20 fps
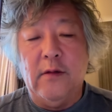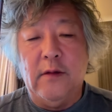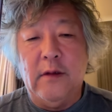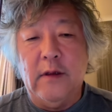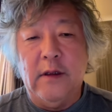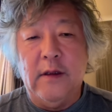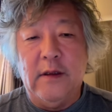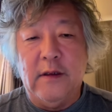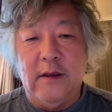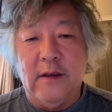
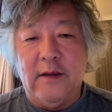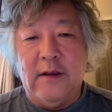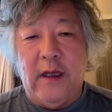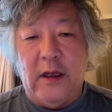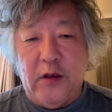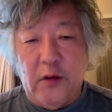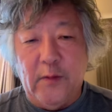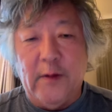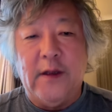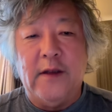あ、
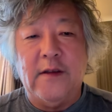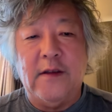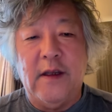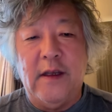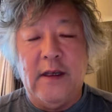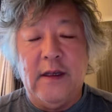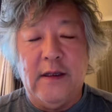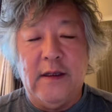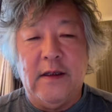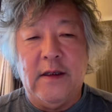例えば
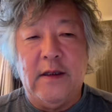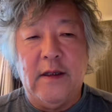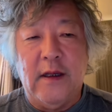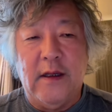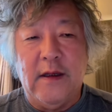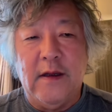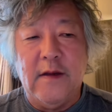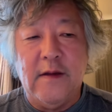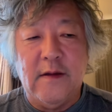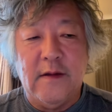
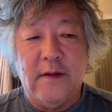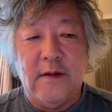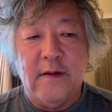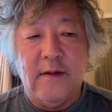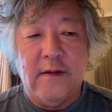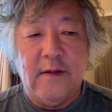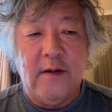SNS、